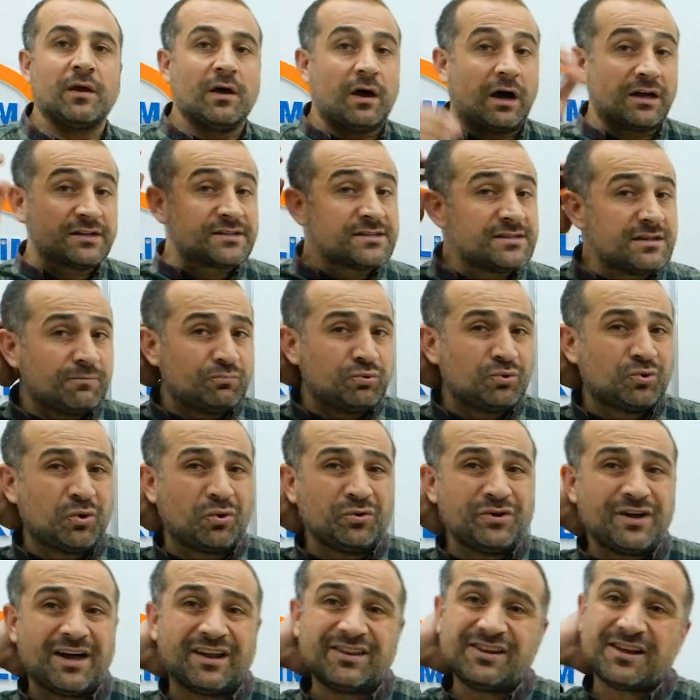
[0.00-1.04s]
Aslında bu
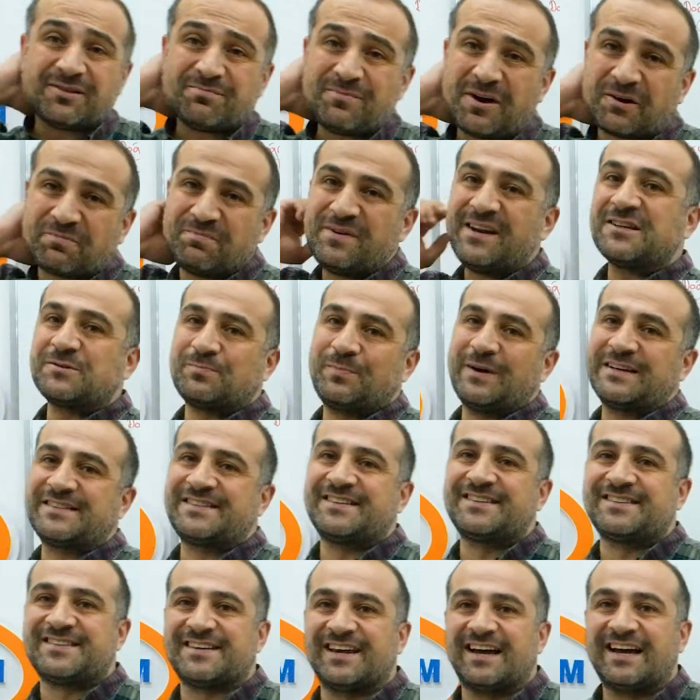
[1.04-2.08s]
konuyu anlatmak biraz
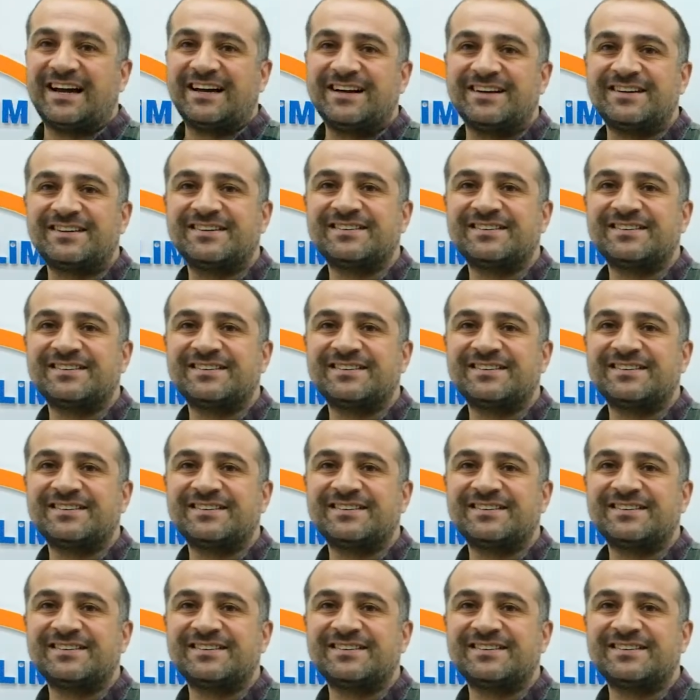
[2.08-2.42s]
basit ya.